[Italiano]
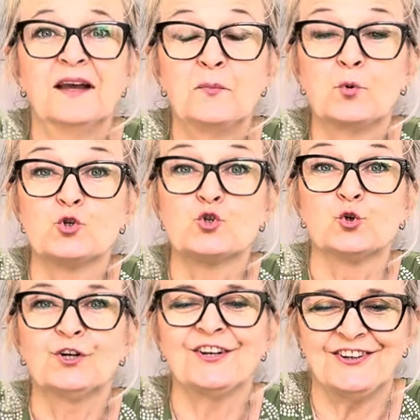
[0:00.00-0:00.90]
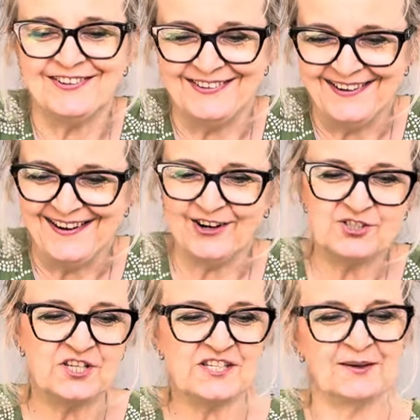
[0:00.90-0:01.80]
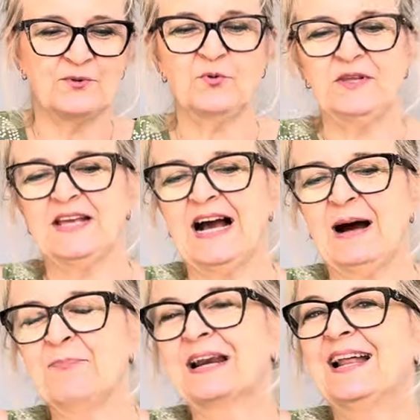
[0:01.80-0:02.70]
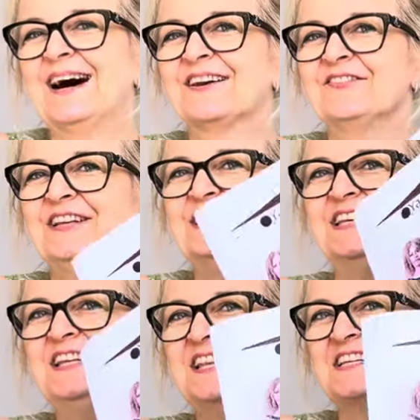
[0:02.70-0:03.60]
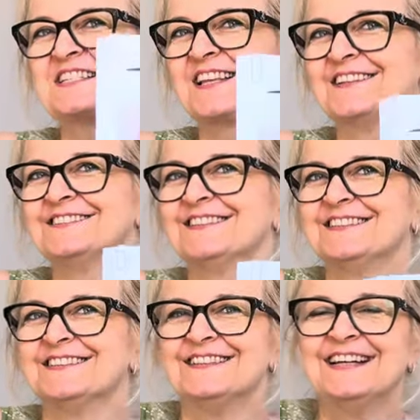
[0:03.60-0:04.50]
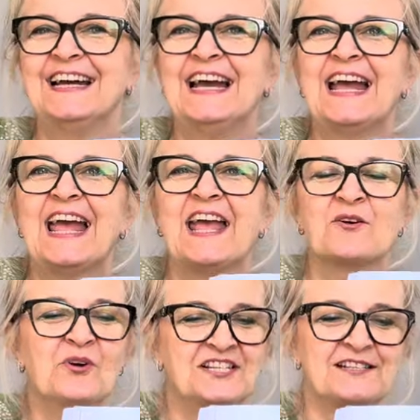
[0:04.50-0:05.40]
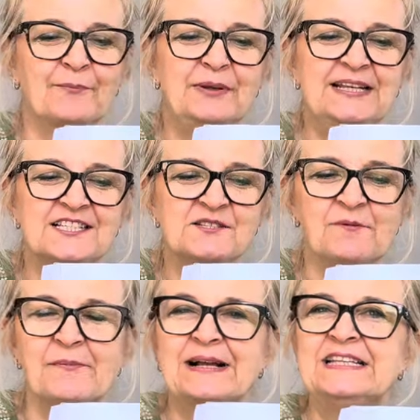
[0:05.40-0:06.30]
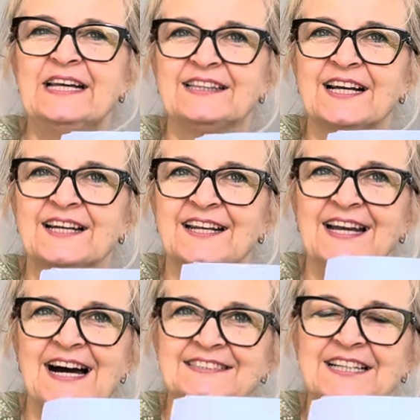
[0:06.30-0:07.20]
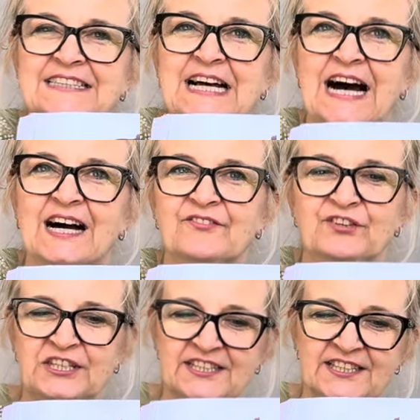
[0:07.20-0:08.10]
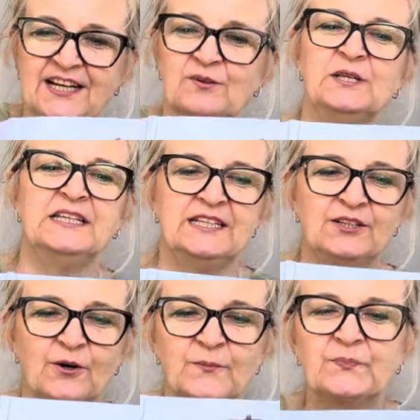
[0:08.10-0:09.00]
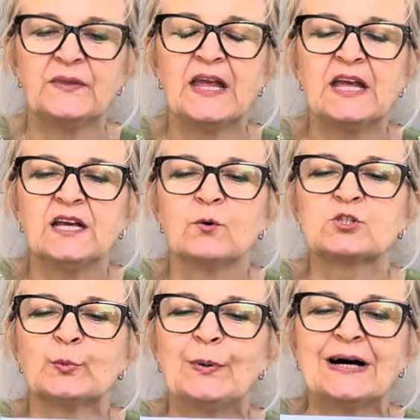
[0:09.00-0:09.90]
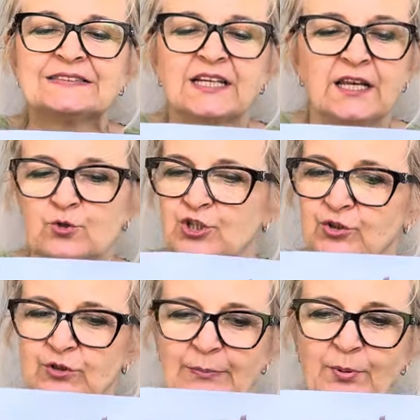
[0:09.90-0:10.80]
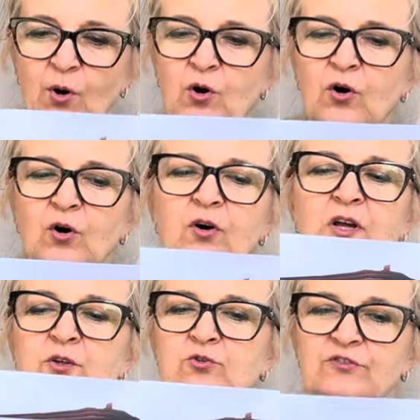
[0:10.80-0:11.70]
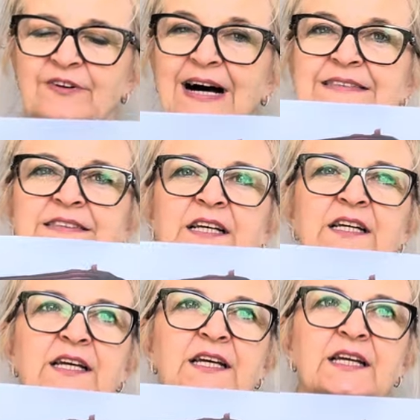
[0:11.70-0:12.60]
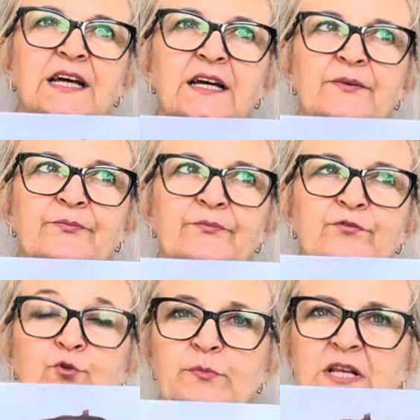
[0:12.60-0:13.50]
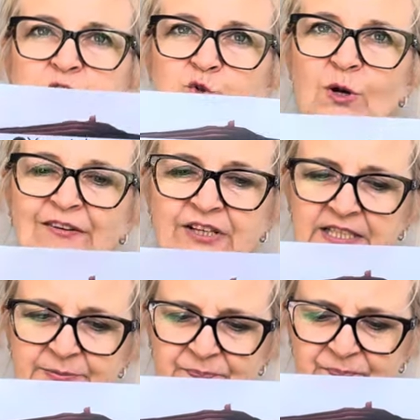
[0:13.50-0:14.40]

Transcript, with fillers: Buongiorno, oggi siamo qui a parlarvi di Innestad e questa bellissima maglietta creata da Vicky Aquilino. Questo pattern è uscito da poco e lo trovate eh, fruibile su Raderly.